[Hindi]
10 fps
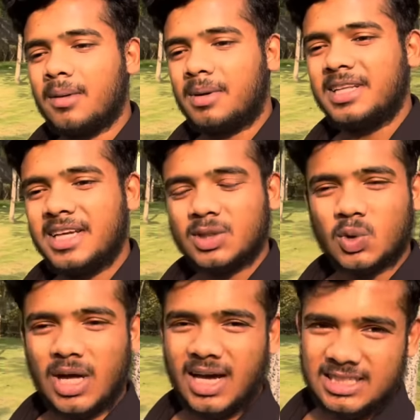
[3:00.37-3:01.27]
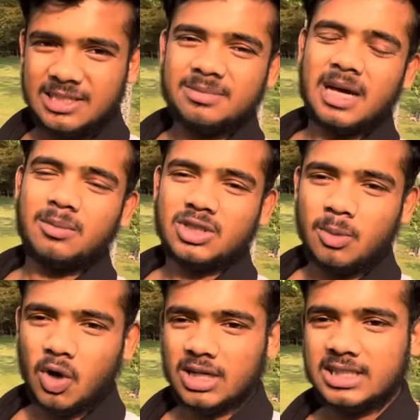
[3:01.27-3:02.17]
बट ये थोड़ा अजीब था मुझे
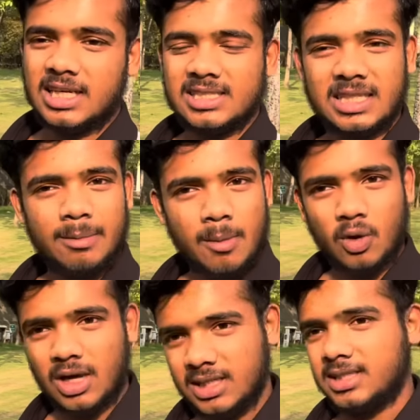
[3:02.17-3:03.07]
मौका देना इसलिए मैं मौका नहीं